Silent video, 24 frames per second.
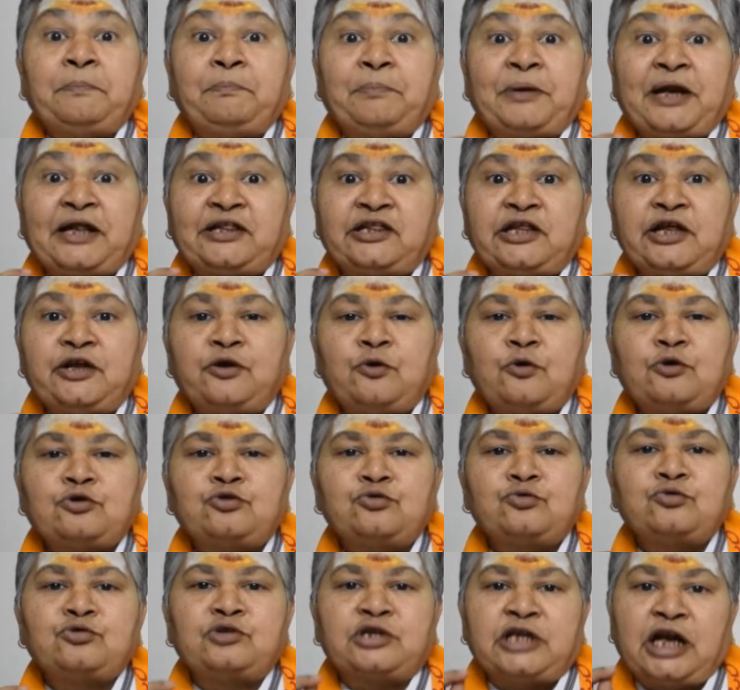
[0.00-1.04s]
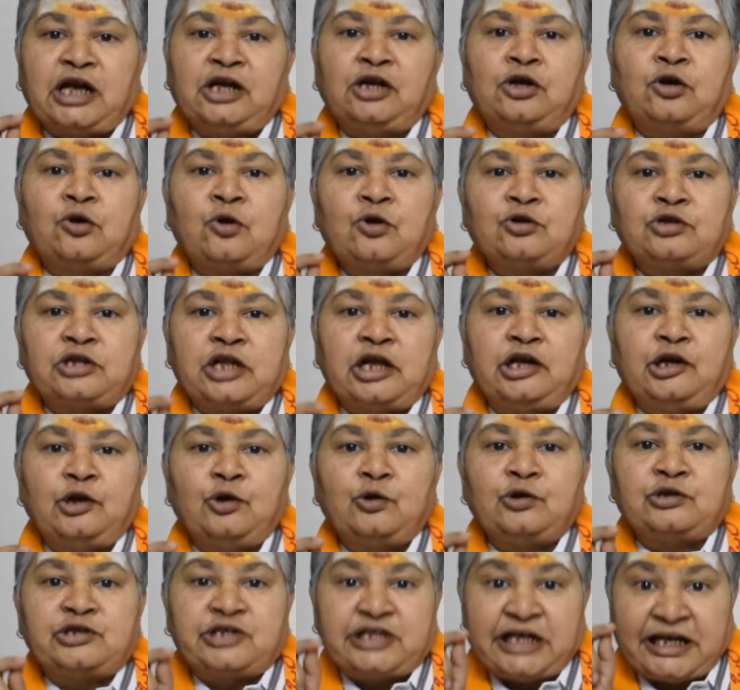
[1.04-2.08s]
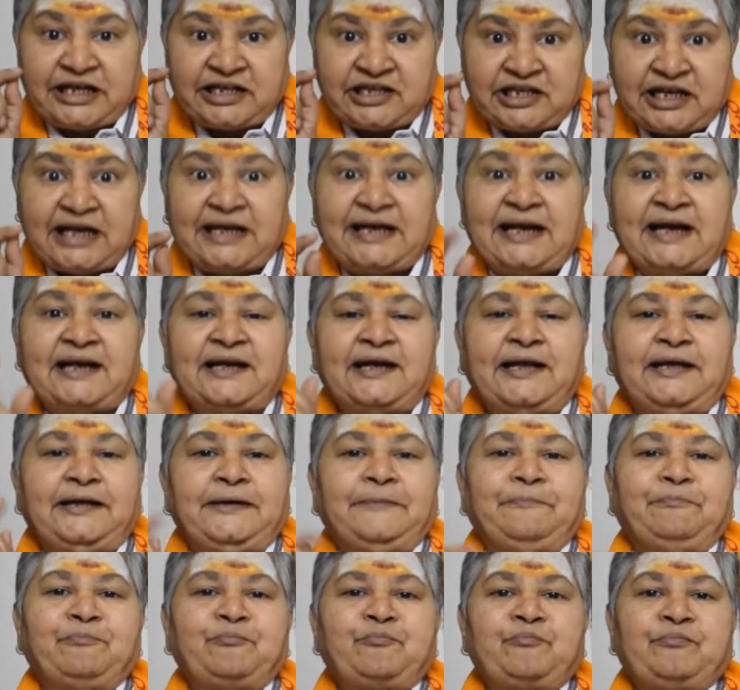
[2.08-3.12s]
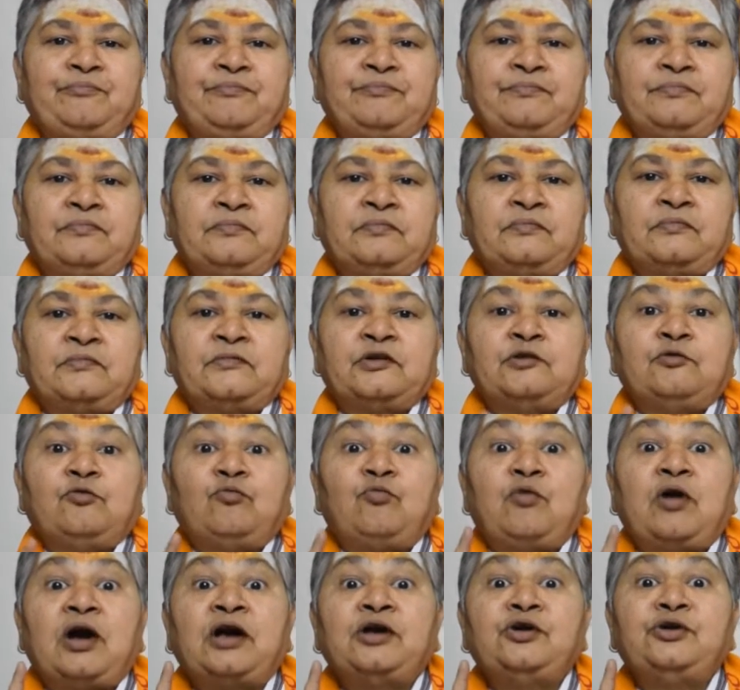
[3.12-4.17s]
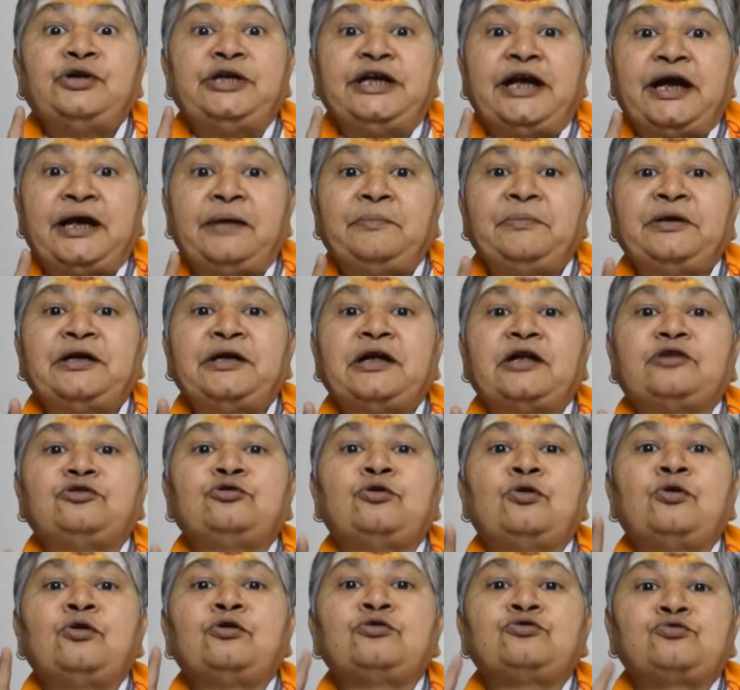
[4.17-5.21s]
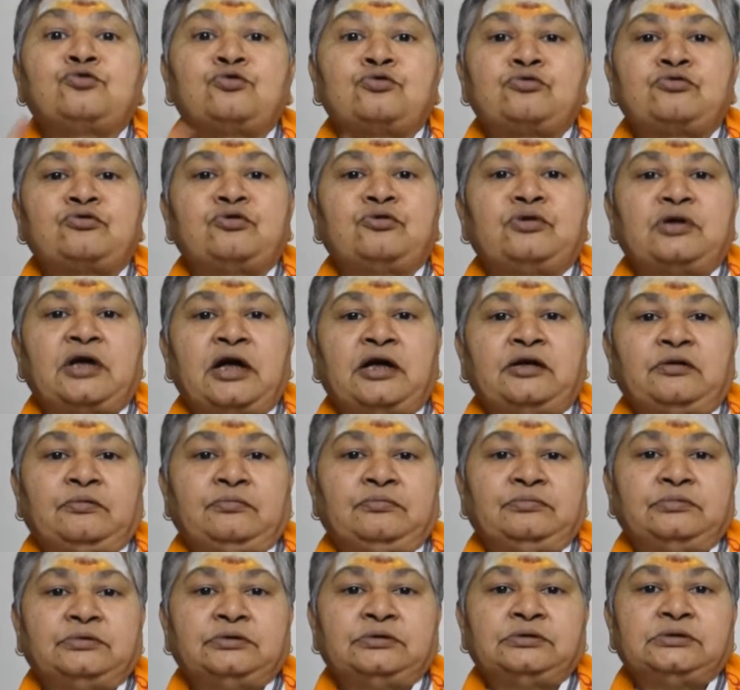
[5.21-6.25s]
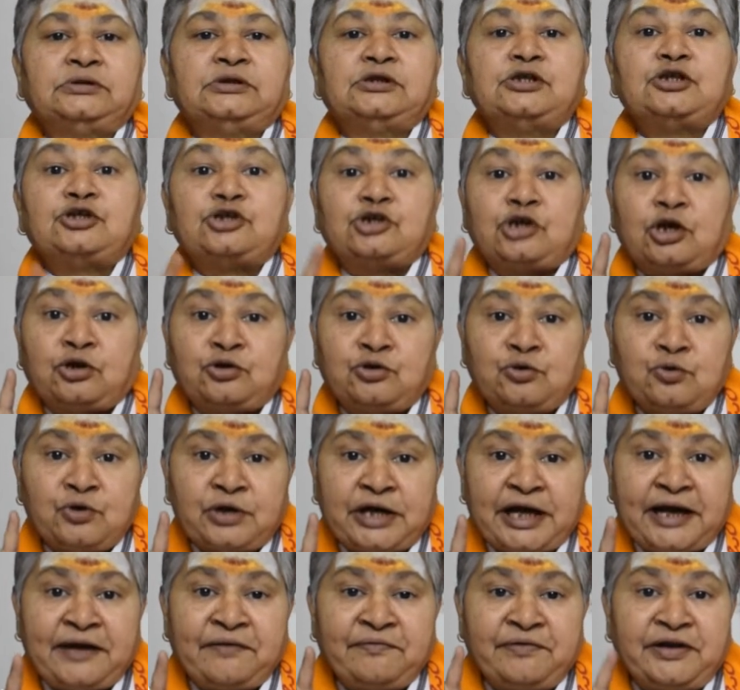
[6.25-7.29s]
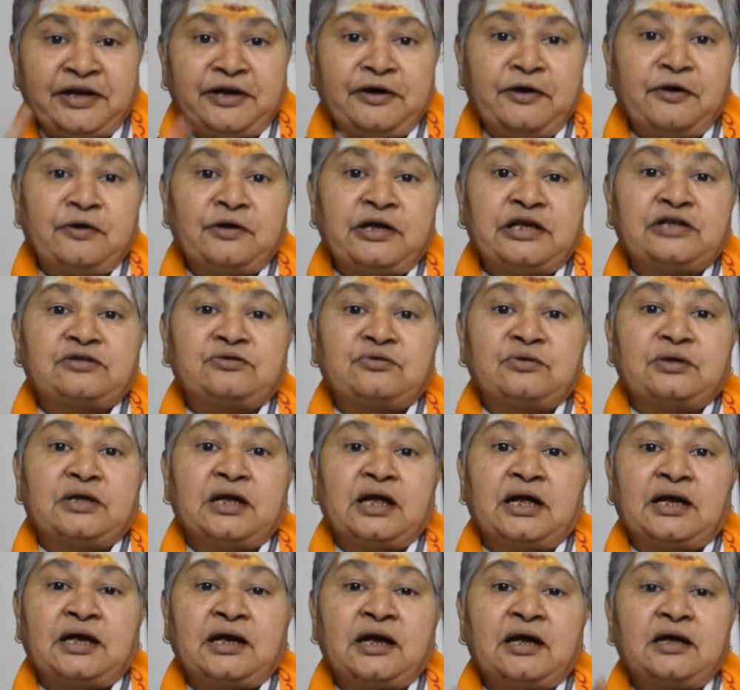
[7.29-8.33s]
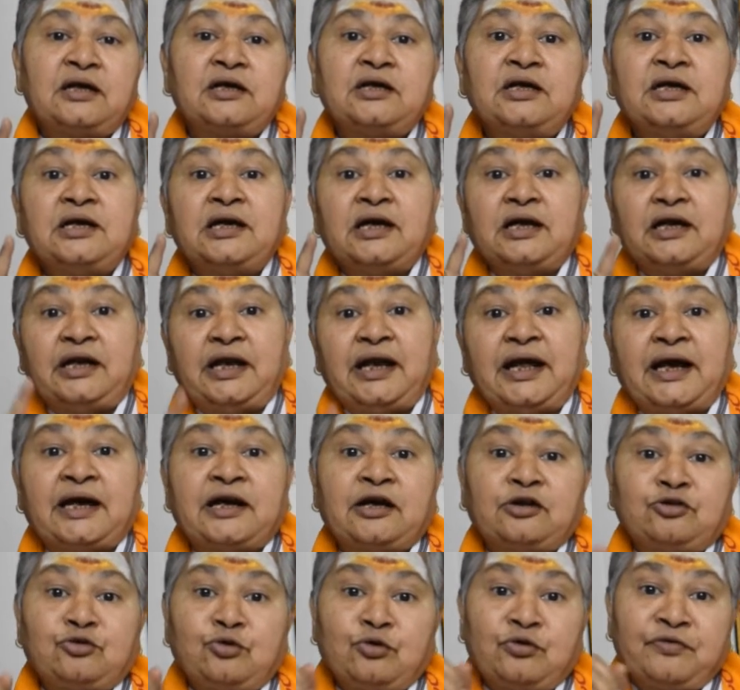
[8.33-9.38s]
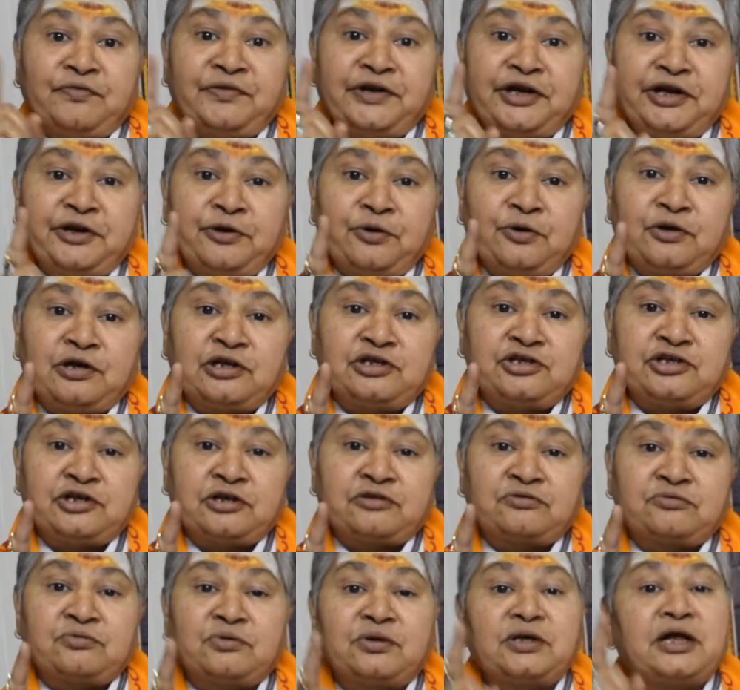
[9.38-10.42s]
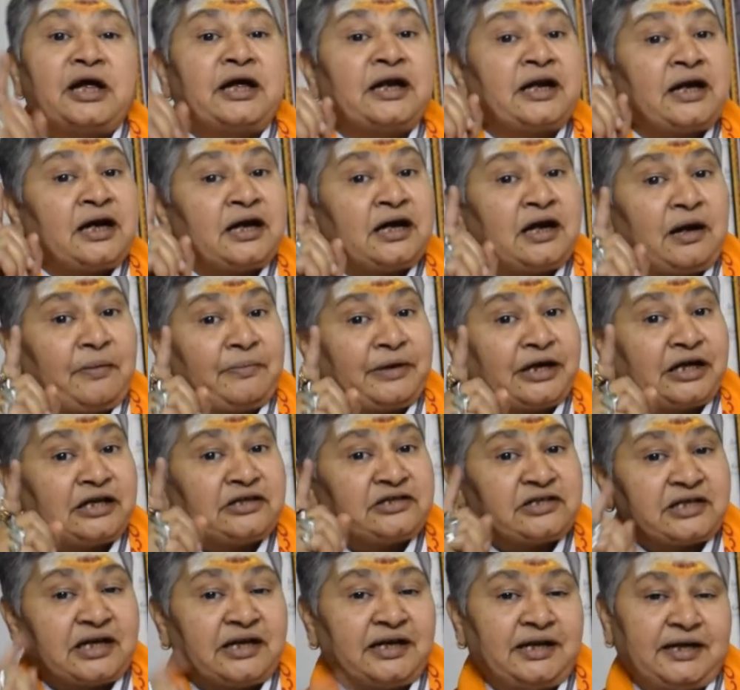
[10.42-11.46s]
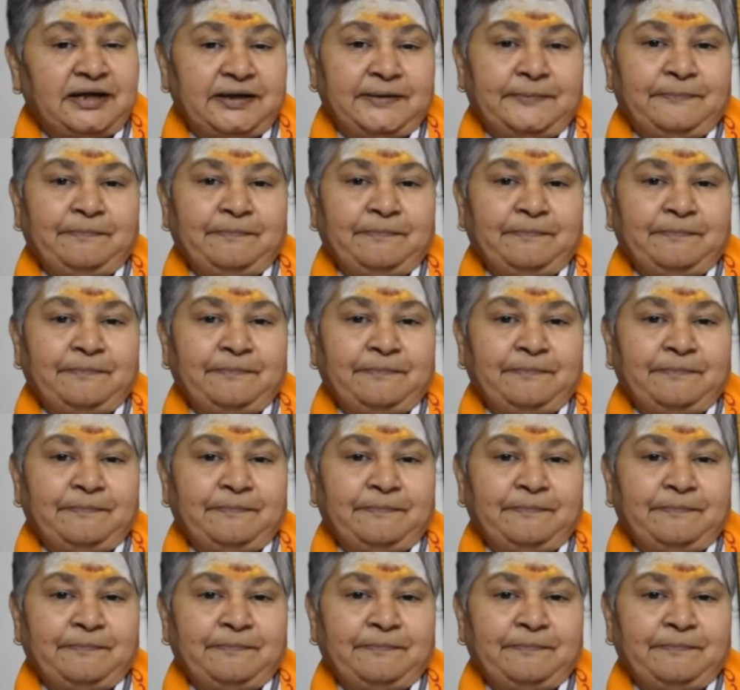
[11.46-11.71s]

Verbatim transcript: ప్రతిరోజు తండ్రో తల్లో చెక్ చేయండి వాళ్ళు ఏమి అందులో చూస్తున్నారు చదువుకే వినియోగిస్తున్నారా లేక దుర్వినియోగం చేస్తున్నారా గమనించండి